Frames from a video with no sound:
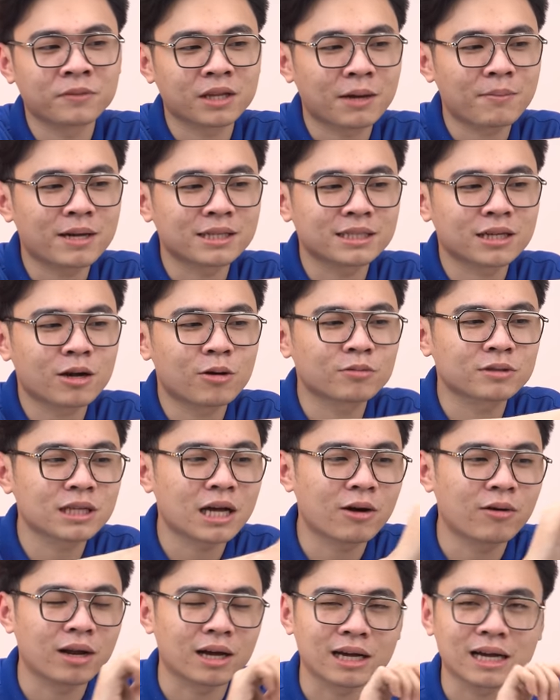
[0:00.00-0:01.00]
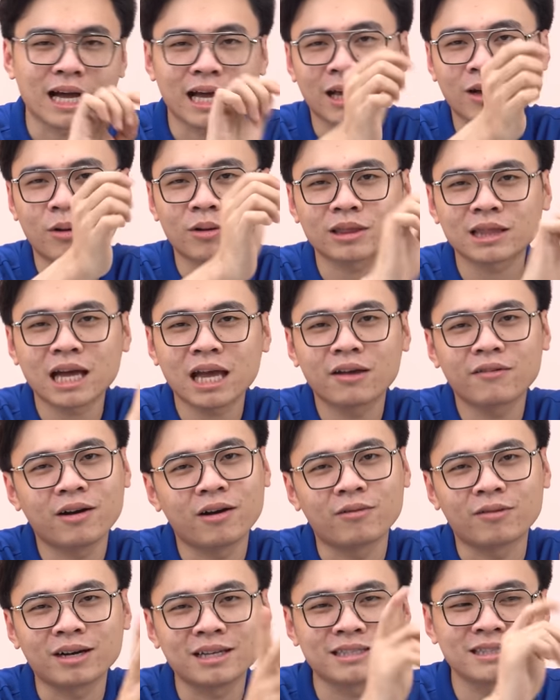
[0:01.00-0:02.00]
các bạn sẽ không sợ là cạnh ngón tay
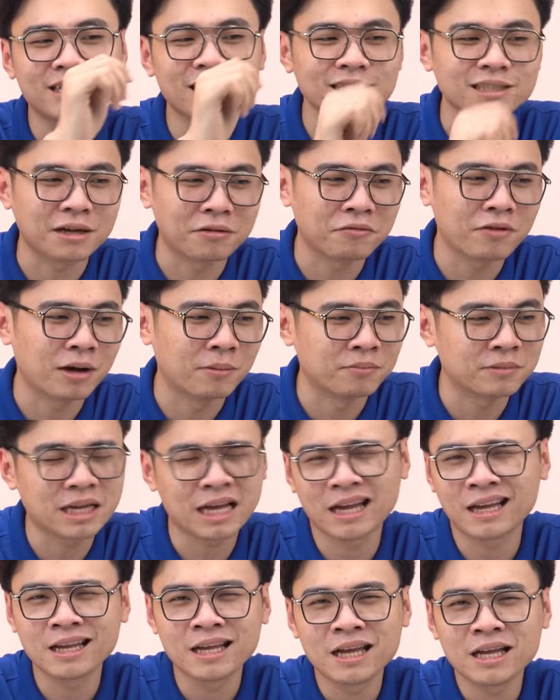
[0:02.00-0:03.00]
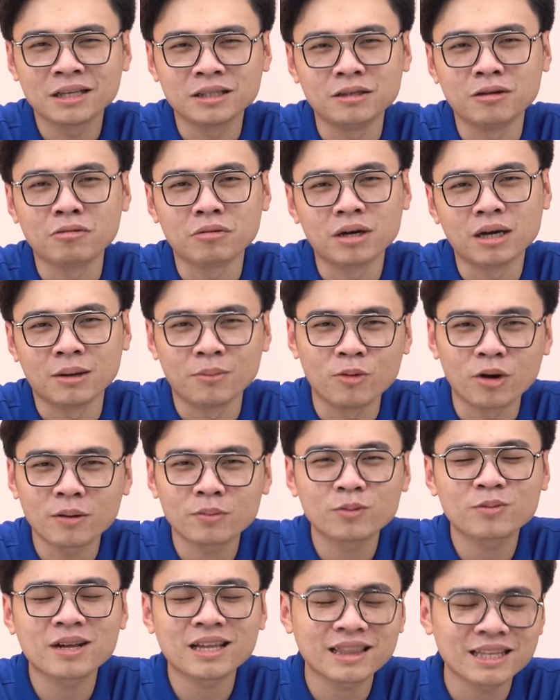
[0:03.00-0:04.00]
vào gây xước sản phẩm ra. Nhiều người mua
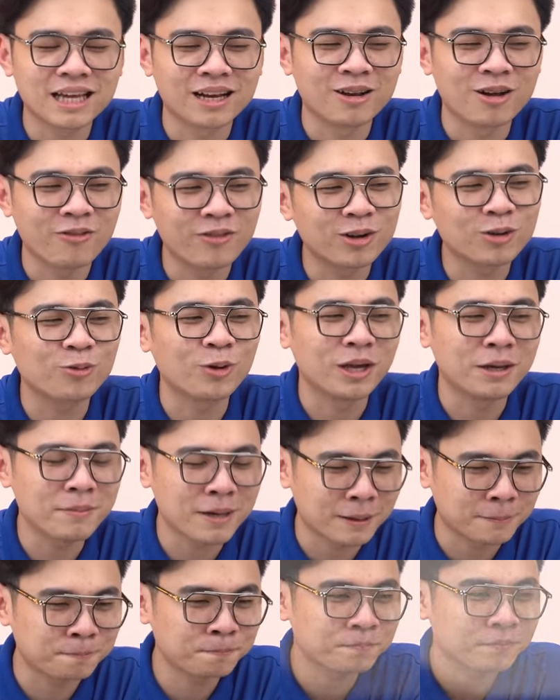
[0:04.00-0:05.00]
laptop đắt tiền họ vẫn quý mà.